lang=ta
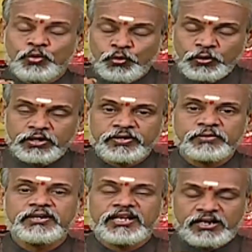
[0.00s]

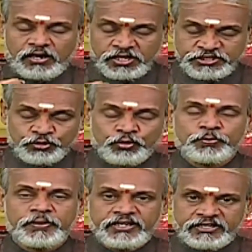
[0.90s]
ஒவ்வொருவரும் ராஜ
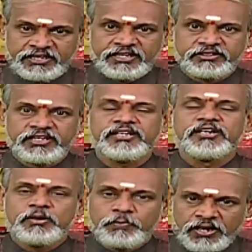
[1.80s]
உறுப்பான இதயத்தை
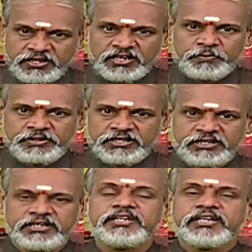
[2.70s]

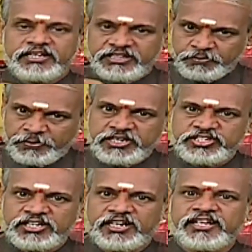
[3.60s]
பாதுகாப்பதற்கு இந்த
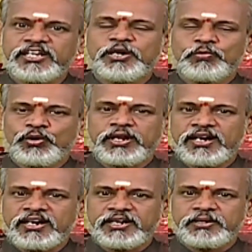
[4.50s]
பயிற்சிகளை
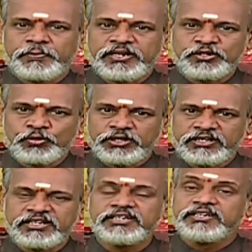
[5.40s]
முறையாக பயின்று
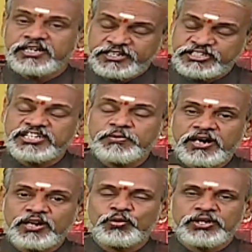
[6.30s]
கொள்ளுங்கள்
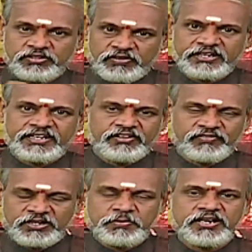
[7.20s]
நிச்சயமாக உங்களது வாழ்க்கை
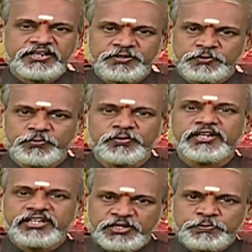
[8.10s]
வளமாக இருக்கும்
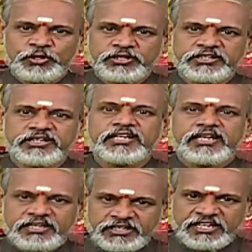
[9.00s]
இப்பொழுது
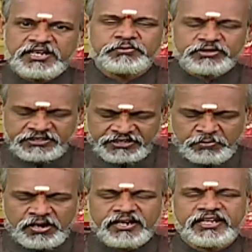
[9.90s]
இதயம்
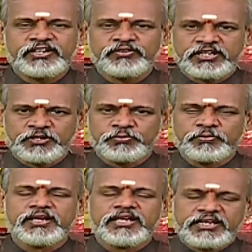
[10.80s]
திடமாக இயங்குவதற்கும்
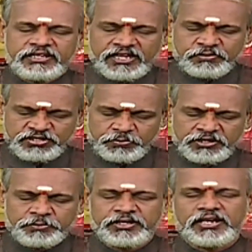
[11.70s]
இதயம்
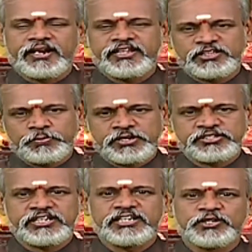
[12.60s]
சம்பந்தப்பட்ட அனைத்து
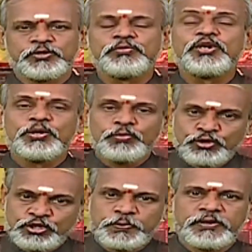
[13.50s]
பிரச்சனைகளுக்கும்
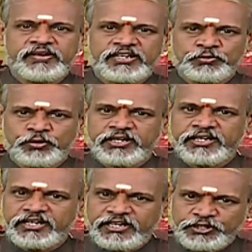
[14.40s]
முற்றுப்புள்ளி வைக்கக்கூடிய
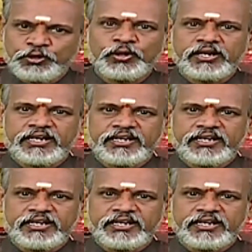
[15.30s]
யோக